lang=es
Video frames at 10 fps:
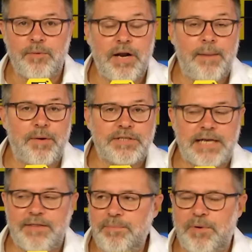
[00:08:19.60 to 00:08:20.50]
Y bueno,
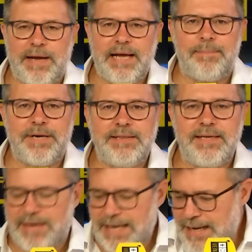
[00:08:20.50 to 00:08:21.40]
aprovechando, pues venga,
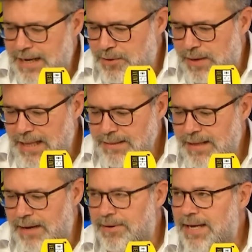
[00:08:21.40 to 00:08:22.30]
Priti, venga,
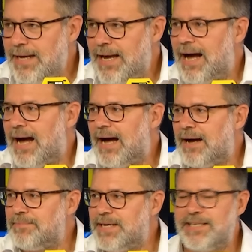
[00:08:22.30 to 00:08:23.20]
Yolanda,
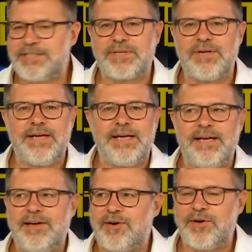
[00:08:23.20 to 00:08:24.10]
venga, ministro
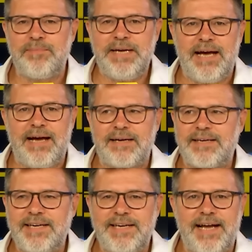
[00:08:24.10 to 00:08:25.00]
de Economía,
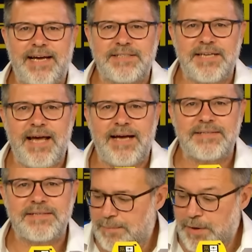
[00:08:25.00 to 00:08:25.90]
quien quiera que
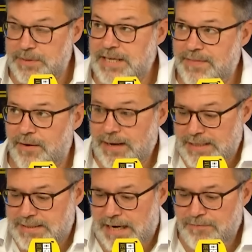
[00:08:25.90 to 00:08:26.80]
seas. Aprovechad ahora que
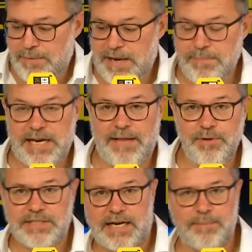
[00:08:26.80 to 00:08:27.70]
está el FMI
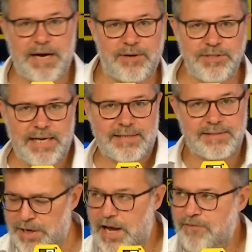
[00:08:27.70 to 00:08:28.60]
mirando y sacad más
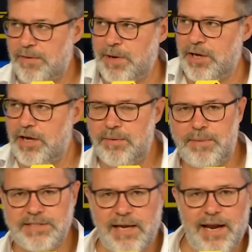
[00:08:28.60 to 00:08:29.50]
cosas. Mira, FMI,
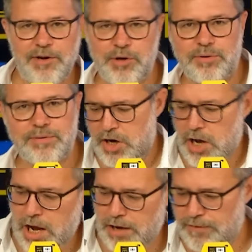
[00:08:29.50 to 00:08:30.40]
más salario.
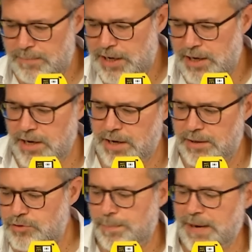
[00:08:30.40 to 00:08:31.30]
Mira, FMI,
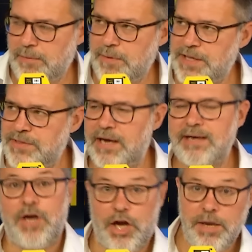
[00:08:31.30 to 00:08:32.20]
tope a la
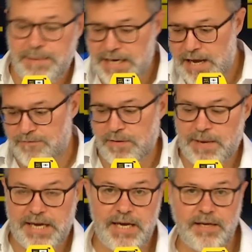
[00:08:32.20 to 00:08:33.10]
vivienda. Eh, mira,
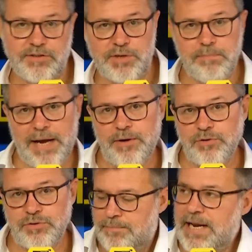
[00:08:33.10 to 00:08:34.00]
FMI, sin
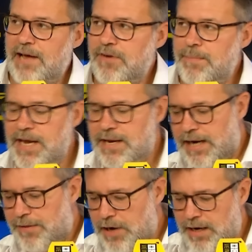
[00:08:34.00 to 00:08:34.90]
manos. Mira, FMI, que
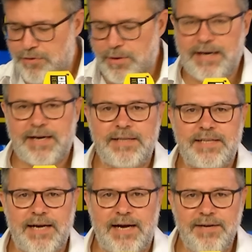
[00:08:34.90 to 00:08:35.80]
nacionaliza una
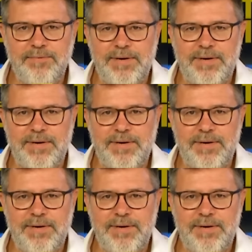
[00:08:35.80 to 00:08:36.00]
energética. Ahí